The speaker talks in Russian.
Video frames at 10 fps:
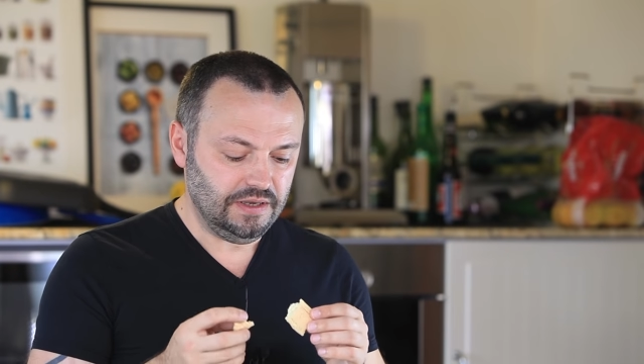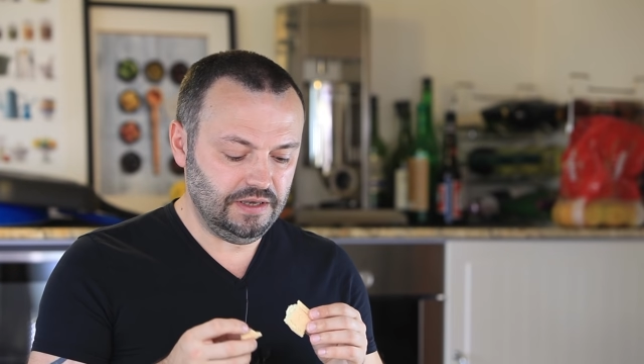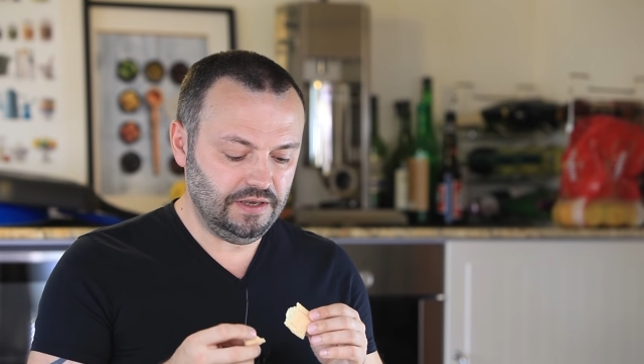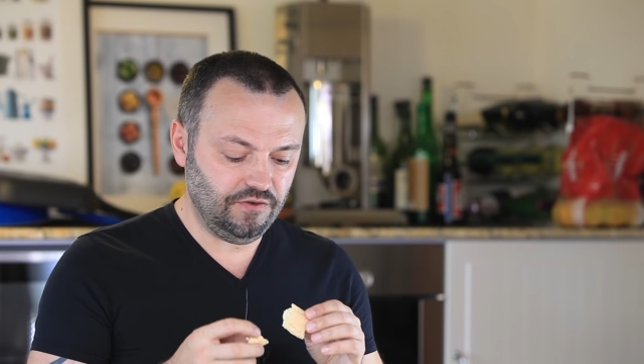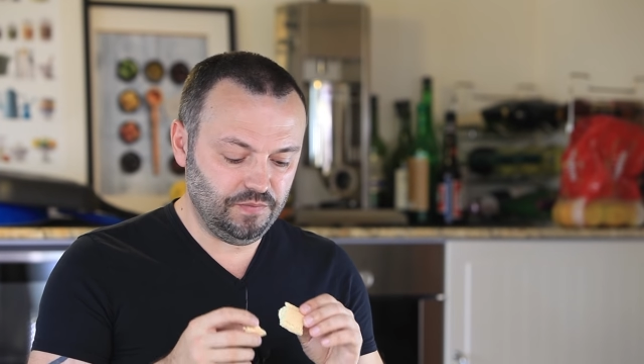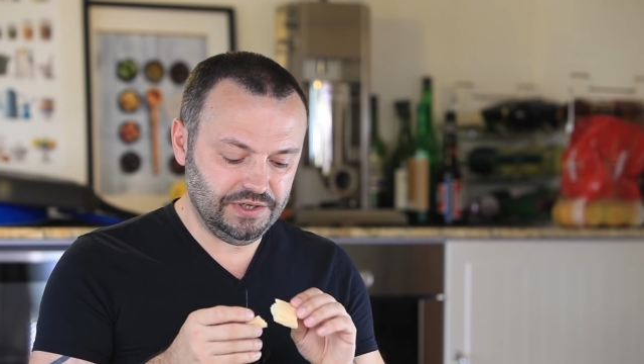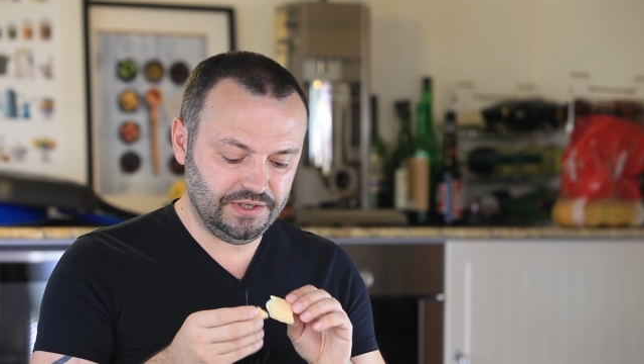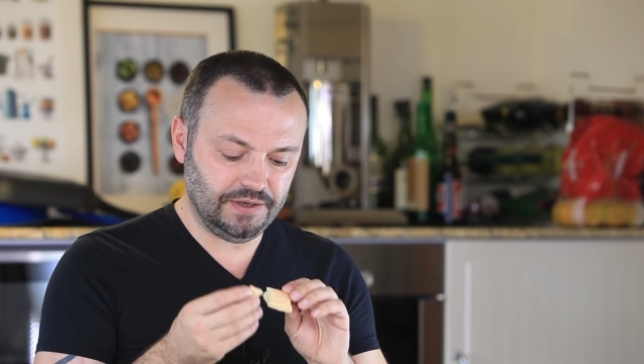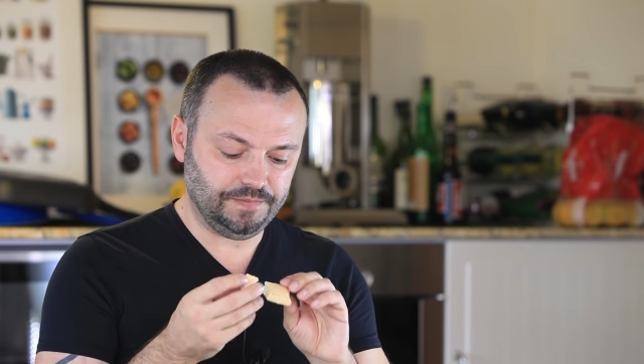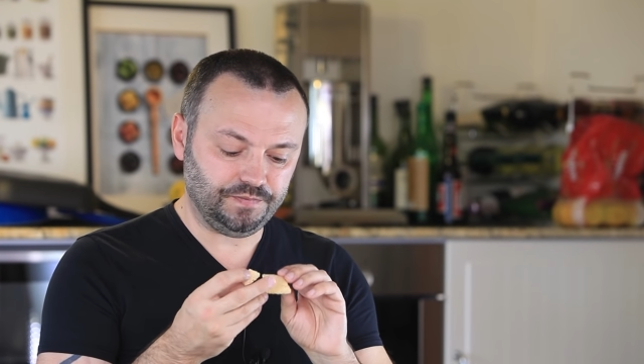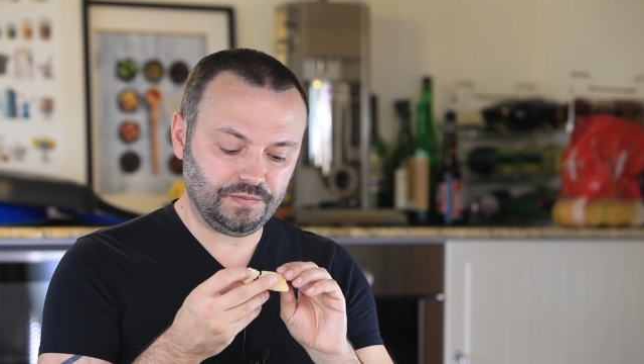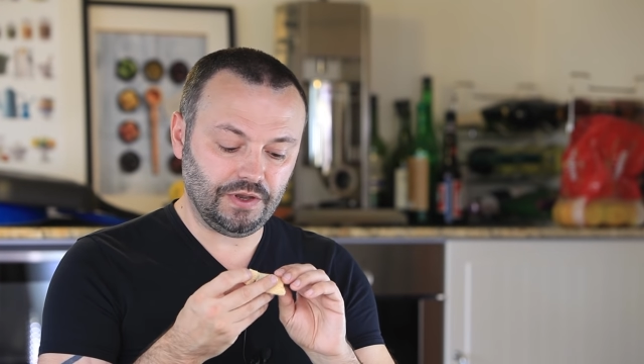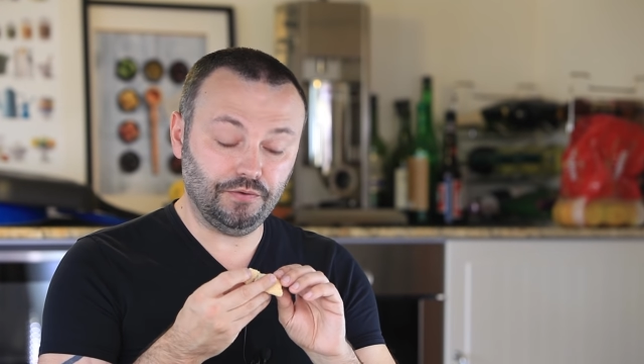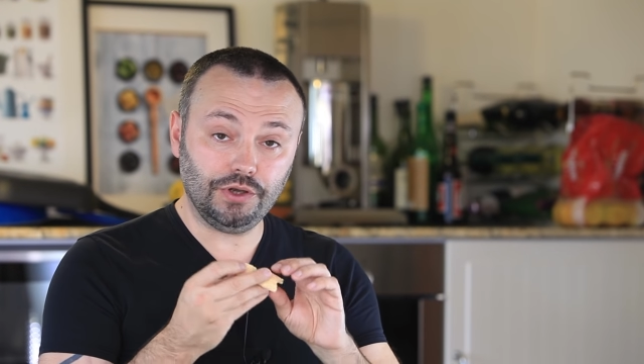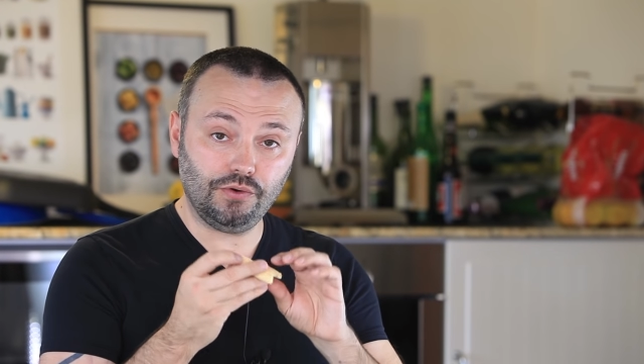И вместо
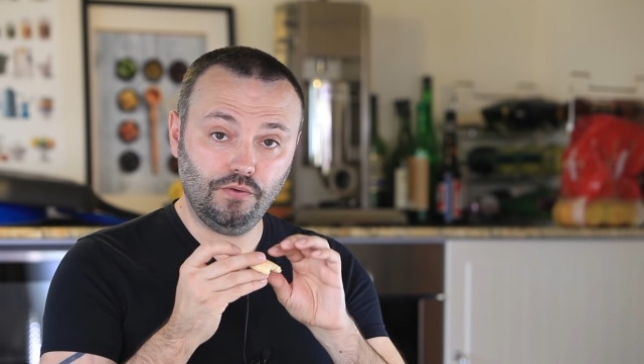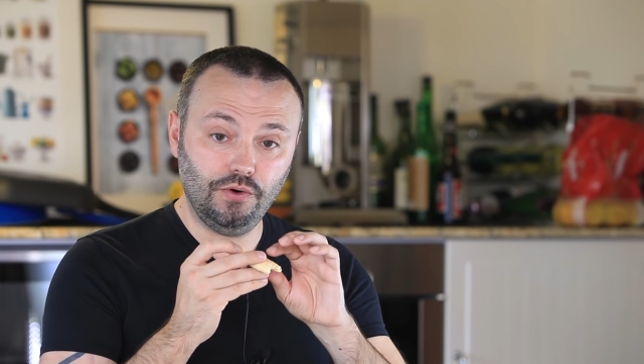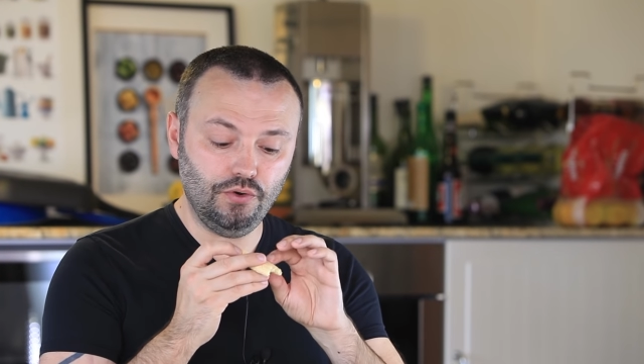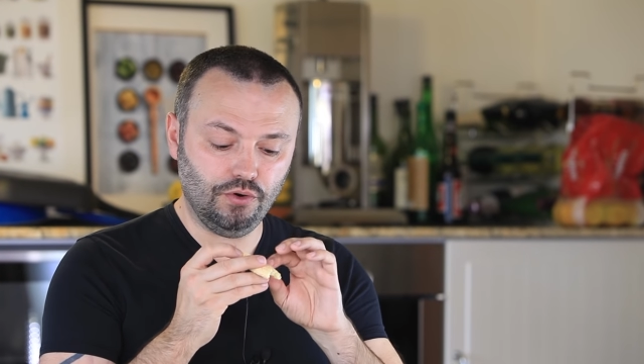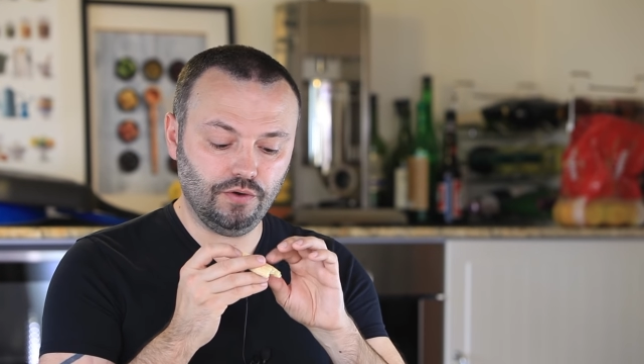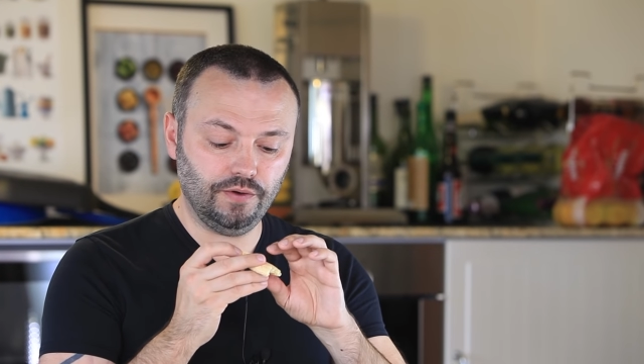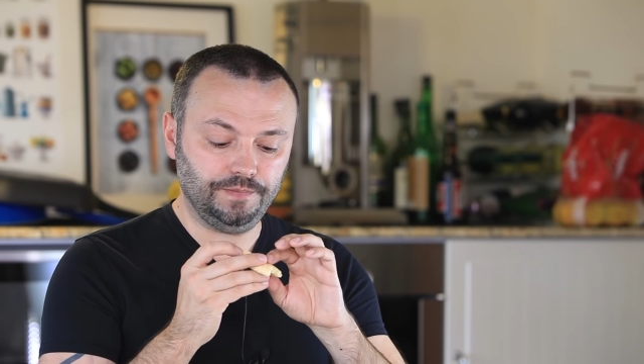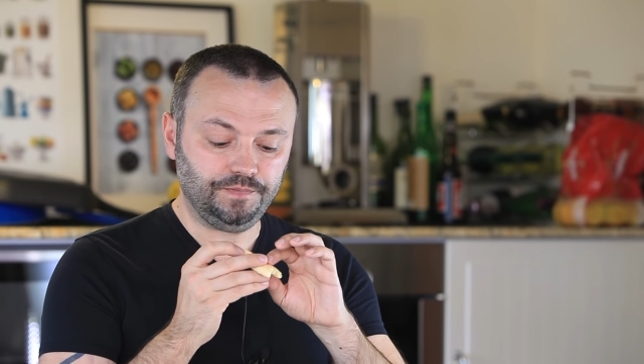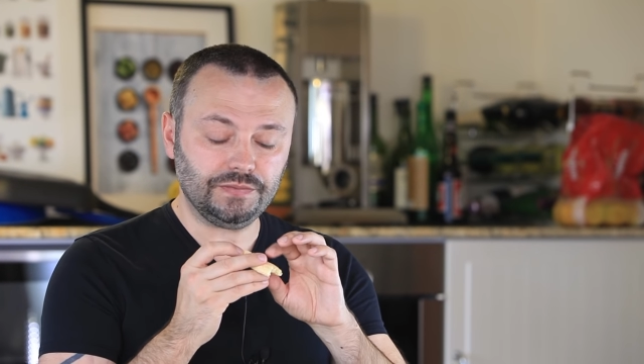вот такого легкого,